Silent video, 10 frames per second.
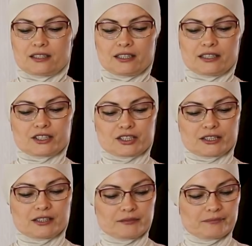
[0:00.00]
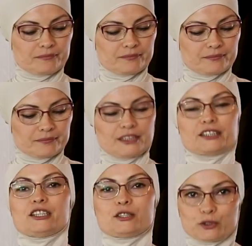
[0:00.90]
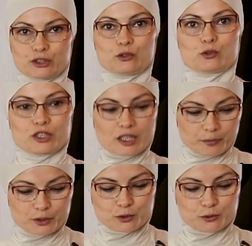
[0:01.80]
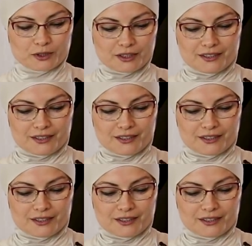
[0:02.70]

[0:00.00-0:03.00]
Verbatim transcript: Я решила одеть вот эту шапочку